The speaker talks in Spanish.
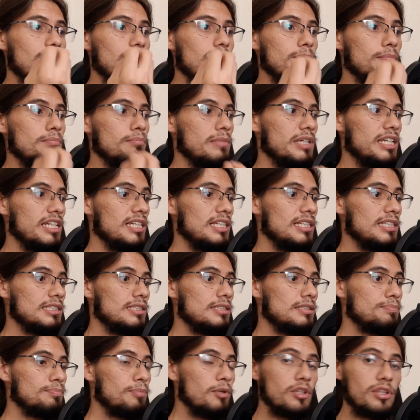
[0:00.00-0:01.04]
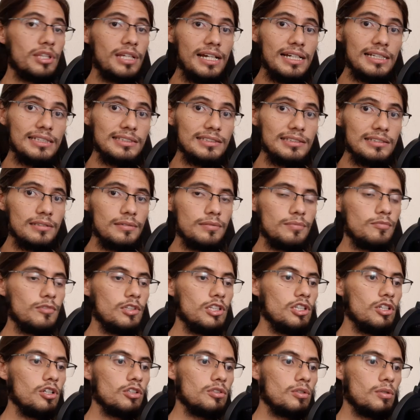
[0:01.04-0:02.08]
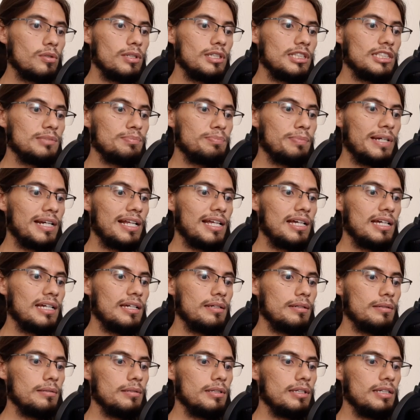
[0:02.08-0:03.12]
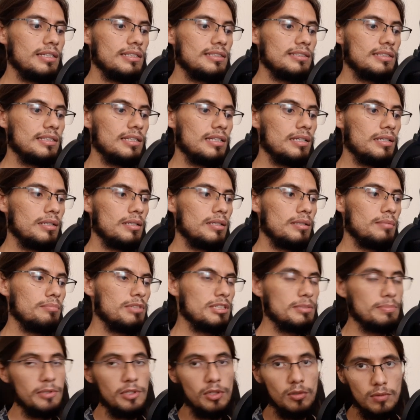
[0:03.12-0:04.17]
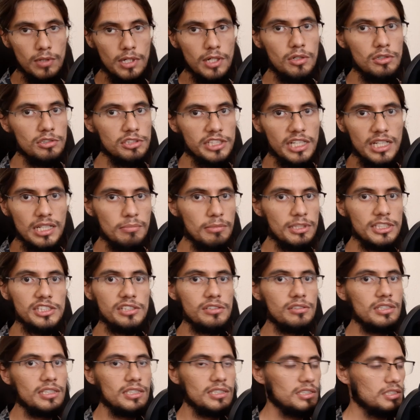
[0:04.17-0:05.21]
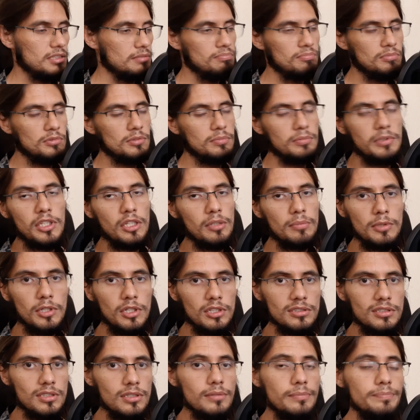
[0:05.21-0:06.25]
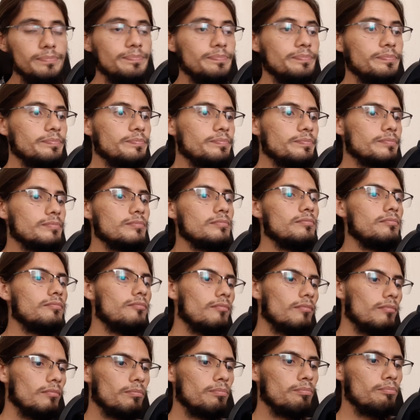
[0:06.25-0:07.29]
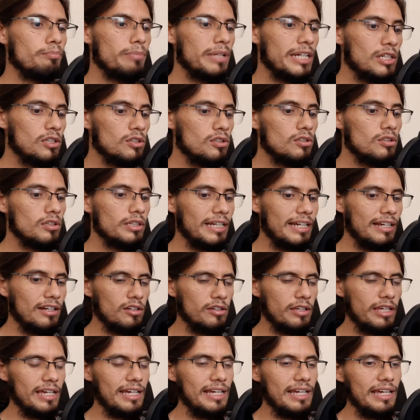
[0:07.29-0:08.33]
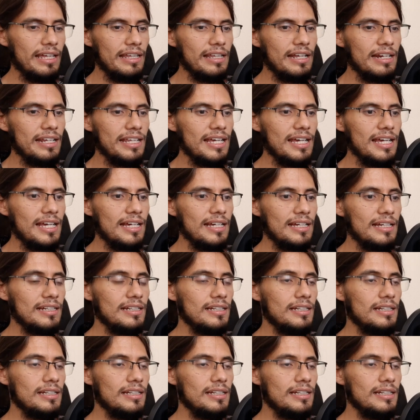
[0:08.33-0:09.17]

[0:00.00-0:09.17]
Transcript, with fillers: mis podcasts y otro es para este, mis videojuegos y animaciones y pues, videoblogs, ¿no? Pero creo que quedaría